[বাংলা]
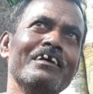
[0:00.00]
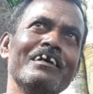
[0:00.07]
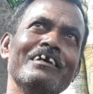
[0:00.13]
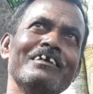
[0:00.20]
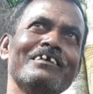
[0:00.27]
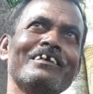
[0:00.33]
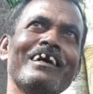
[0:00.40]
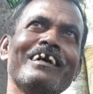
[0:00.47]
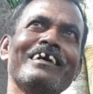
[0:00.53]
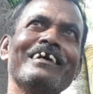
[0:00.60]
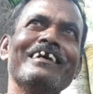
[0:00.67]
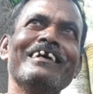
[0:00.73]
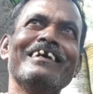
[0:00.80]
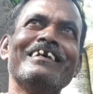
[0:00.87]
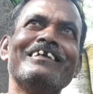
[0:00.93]
দোকানে যদি
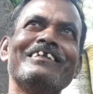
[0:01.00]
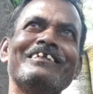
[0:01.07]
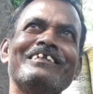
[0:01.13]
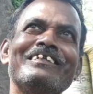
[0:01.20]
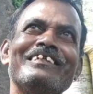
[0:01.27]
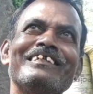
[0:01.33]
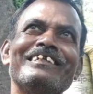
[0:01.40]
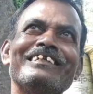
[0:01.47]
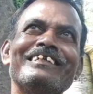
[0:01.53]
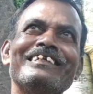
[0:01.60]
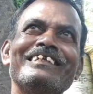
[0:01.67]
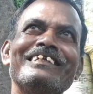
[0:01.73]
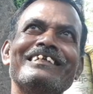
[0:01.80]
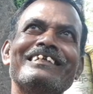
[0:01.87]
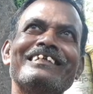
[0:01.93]
আমি বলি এটা জলের মধ্যে
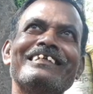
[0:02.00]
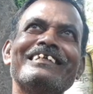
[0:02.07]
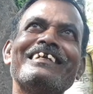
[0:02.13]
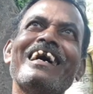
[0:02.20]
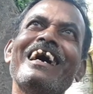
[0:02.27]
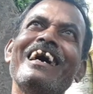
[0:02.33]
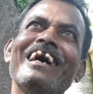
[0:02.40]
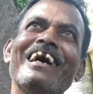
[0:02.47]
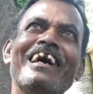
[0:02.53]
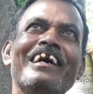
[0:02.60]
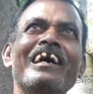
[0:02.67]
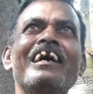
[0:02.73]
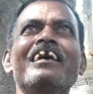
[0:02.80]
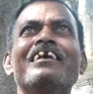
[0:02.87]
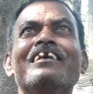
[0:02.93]
দিয়ে দেখে হ্যাঁ
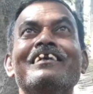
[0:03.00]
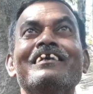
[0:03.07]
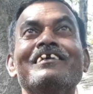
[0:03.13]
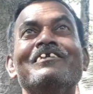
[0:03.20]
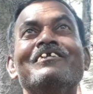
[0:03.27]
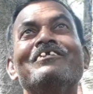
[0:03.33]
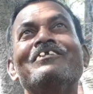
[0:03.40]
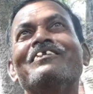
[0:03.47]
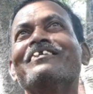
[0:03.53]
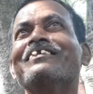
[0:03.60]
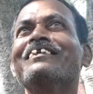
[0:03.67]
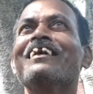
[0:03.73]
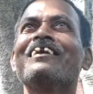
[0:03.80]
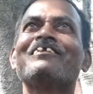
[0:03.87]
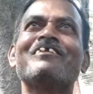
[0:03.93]
হ্যাঁ দিলে
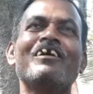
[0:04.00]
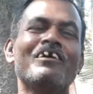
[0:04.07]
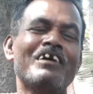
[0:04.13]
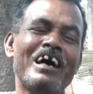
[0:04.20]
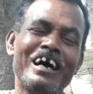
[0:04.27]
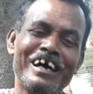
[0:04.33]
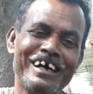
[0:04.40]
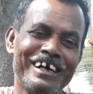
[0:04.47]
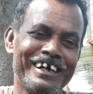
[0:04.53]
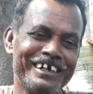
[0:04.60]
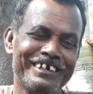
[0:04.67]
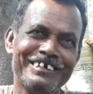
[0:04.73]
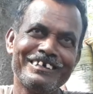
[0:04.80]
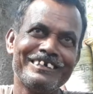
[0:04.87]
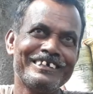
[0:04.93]
তখন হ্যাঁ হ্যাঁ
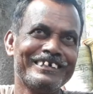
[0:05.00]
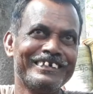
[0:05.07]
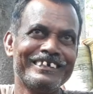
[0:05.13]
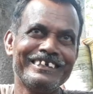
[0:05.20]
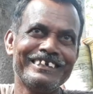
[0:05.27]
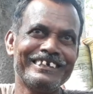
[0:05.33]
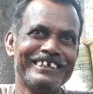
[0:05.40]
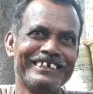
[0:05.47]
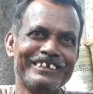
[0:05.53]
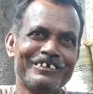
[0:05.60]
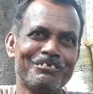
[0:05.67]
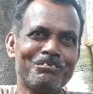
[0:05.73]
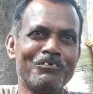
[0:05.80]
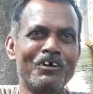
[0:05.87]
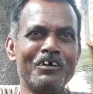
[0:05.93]
আমার পয়সাটাও
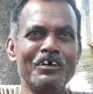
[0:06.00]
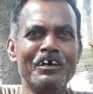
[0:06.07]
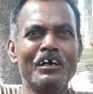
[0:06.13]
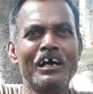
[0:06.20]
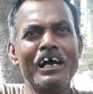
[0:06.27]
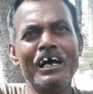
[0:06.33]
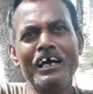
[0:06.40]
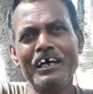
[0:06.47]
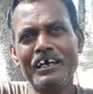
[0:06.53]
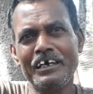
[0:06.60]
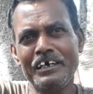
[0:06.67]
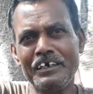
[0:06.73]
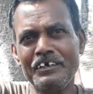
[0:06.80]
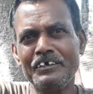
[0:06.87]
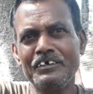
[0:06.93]
নষ্ট আমার জিনিস হ্যাঁ
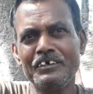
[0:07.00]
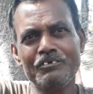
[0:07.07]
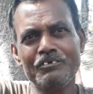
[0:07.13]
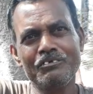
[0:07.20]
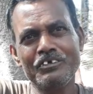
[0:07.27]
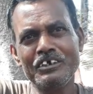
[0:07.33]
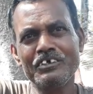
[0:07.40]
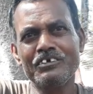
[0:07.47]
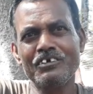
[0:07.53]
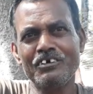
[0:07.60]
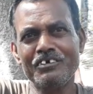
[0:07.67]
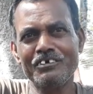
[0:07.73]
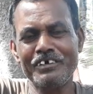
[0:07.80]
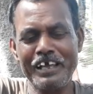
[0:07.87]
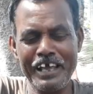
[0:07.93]
হ্যাঁ জিনিসটা
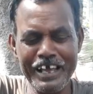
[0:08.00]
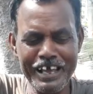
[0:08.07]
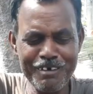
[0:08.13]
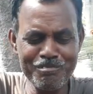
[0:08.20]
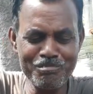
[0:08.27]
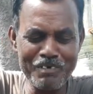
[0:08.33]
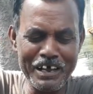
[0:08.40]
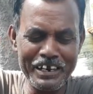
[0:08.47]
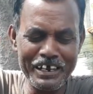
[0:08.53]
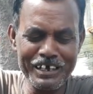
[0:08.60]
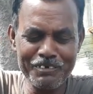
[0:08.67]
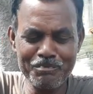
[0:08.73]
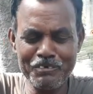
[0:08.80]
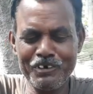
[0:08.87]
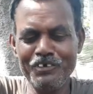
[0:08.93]
এ মানে
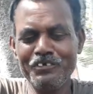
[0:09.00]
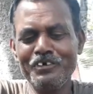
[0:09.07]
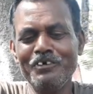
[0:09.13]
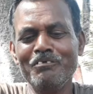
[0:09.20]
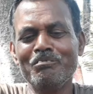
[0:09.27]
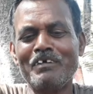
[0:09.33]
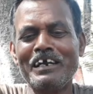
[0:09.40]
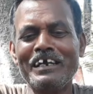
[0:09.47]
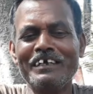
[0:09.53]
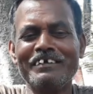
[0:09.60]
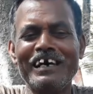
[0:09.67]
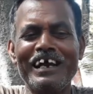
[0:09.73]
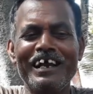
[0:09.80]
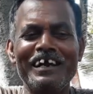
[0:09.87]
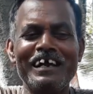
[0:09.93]
বলেন তো মানে
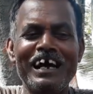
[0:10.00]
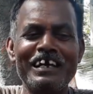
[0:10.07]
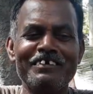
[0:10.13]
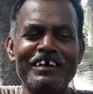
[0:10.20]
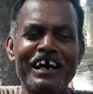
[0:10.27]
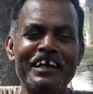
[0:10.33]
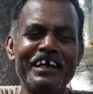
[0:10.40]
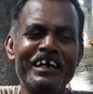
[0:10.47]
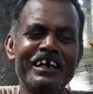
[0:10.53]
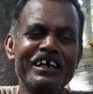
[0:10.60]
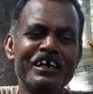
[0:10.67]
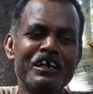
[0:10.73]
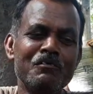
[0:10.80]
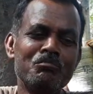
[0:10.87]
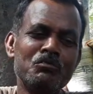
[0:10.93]
যারা না জানে
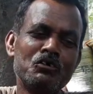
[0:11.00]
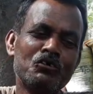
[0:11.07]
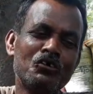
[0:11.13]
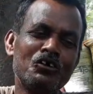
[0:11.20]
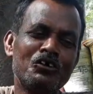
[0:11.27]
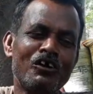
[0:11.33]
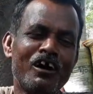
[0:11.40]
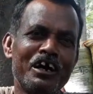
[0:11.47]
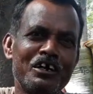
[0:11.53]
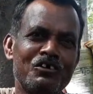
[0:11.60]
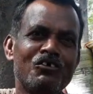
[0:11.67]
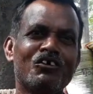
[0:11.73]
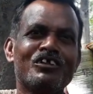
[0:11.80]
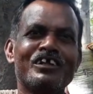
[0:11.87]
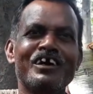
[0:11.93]
ভীষণ ঠকান
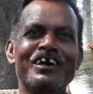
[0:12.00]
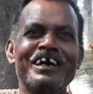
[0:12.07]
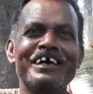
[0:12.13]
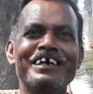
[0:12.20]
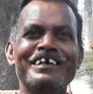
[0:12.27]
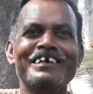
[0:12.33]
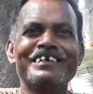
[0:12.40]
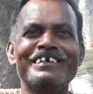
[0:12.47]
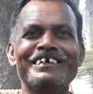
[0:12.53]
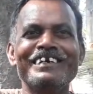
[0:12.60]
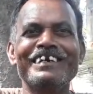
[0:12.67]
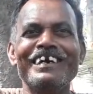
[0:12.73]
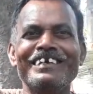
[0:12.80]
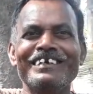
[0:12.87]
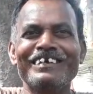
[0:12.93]
ঠকতে হয়
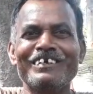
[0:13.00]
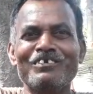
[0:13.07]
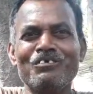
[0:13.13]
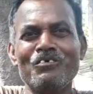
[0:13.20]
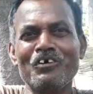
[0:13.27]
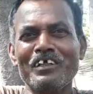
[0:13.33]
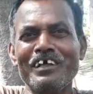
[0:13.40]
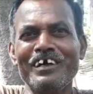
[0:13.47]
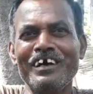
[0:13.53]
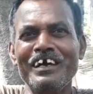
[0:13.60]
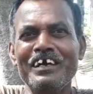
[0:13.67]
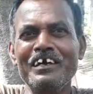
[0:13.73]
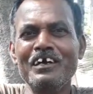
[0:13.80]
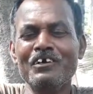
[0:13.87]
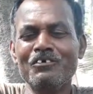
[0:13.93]
ঠিক আছে ঠকতে হয়
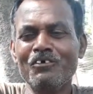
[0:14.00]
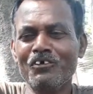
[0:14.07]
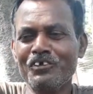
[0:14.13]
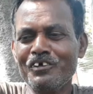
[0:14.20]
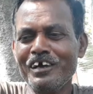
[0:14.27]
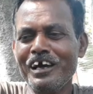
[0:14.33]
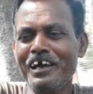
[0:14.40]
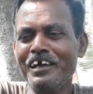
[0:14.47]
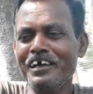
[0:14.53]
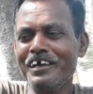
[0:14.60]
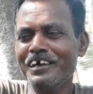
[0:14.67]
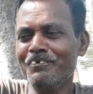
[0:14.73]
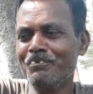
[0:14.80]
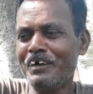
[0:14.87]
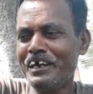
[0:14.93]
আচ্ছা। ঠকতে হয়
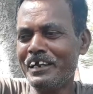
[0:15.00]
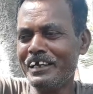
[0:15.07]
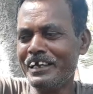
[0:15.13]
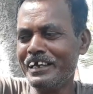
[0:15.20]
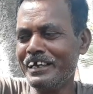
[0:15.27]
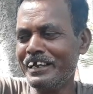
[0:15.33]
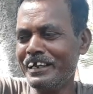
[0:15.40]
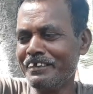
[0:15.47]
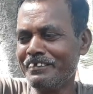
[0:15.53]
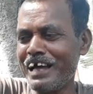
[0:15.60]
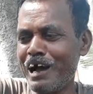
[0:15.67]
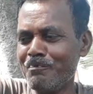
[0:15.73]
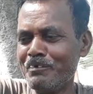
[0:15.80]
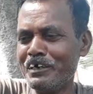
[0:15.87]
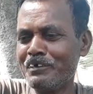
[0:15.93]
মানে
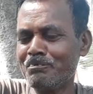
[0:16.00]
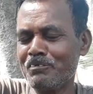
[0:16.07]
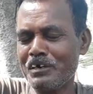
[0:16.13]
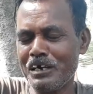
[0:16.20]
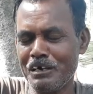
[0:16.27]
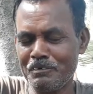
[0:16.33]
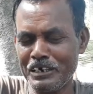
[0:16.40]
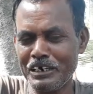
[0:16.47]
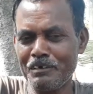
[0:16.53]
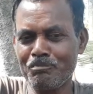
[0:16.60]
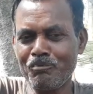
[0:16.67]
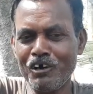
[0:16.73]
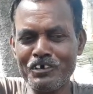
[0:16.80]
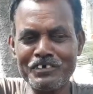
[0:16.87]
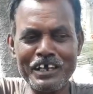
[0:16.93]
দামের মানে
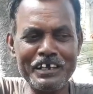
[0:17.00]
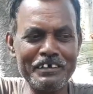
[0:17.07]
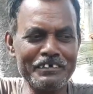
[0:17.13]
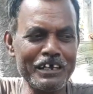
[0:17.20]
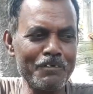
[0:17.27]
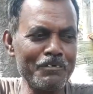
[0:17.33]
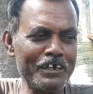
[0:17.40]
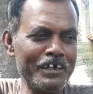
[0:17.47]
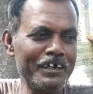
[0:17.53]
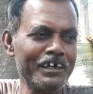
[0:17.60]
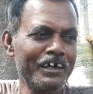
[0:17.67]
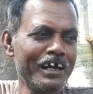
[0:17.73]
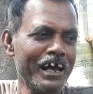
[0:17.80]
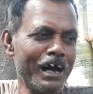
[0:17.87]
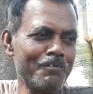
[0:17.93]
পয়সার হিসাবে
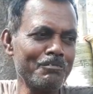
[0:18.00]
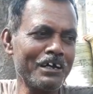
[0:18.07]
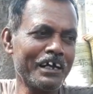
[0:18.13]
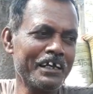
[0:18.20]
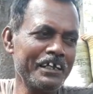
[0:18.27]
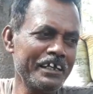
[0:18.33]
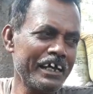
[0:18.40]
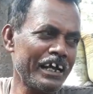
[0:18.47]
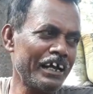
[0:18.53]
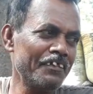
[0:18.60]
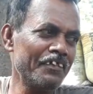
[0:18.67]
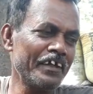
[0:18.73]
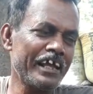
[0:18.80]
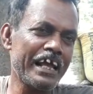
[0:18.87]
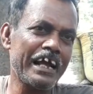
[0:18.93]
আমরা কিনি এখান
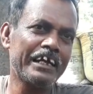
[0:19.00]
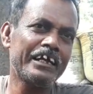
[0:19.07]
থেকে এক